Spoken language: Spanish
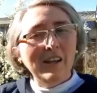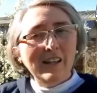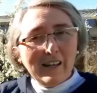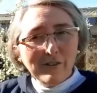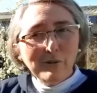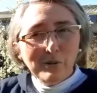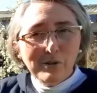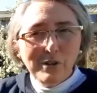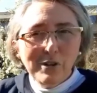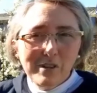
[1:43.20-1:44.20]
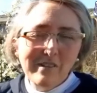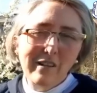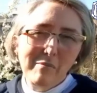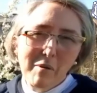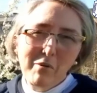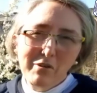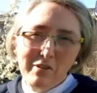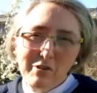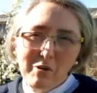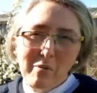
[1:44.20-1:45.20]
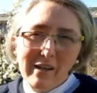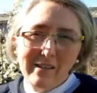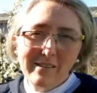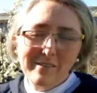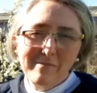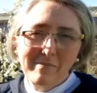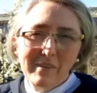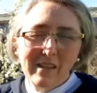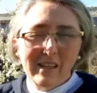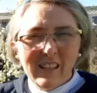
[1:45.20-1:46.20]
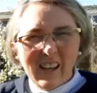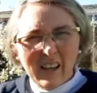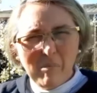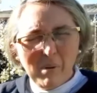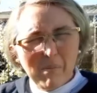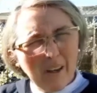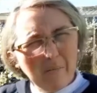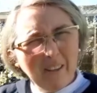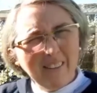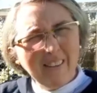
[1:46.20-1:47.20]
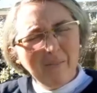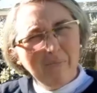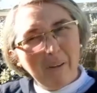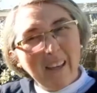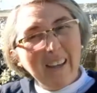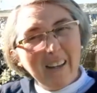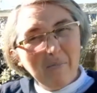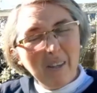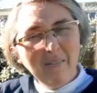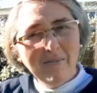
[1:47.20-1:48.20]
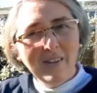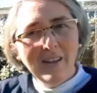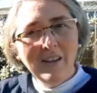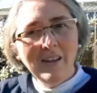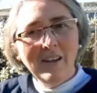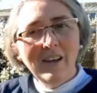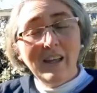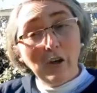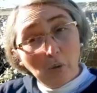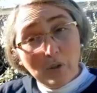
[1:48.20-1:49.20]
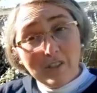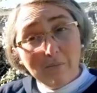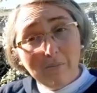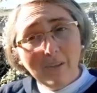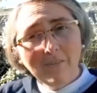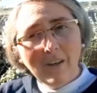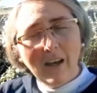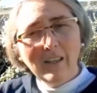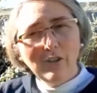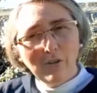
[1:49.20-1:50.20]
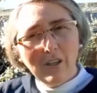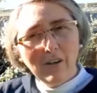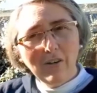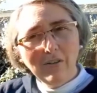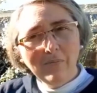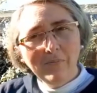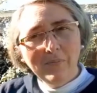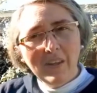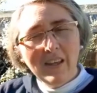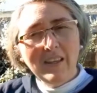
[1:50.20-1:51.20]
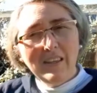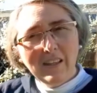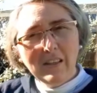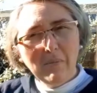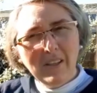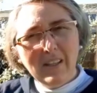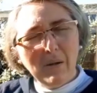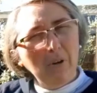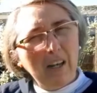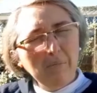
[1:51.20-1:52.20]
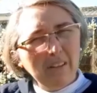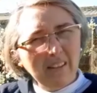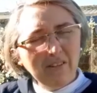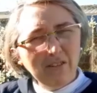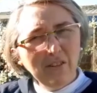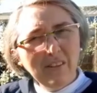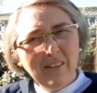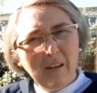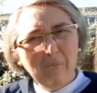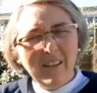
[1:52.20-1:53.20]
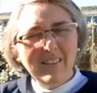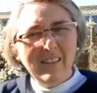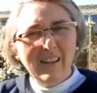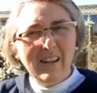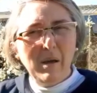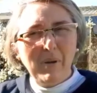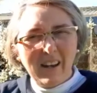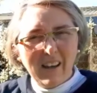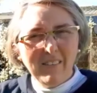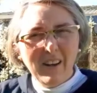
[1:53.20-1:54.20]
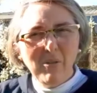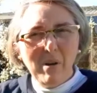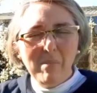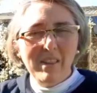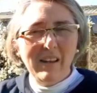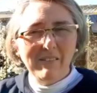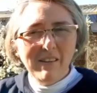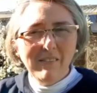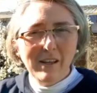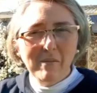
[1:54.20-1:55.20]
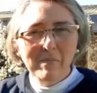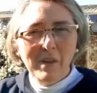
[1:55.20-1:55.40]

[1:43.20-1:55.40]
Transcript: Y la solución nos dice el mismo Señor cuál es. Ir a Él primeramente, vengan a mí, escúchenme, hay que oírlo. Y este mes tenemos la invitación del mes de la palabra o el mes de la Biblia.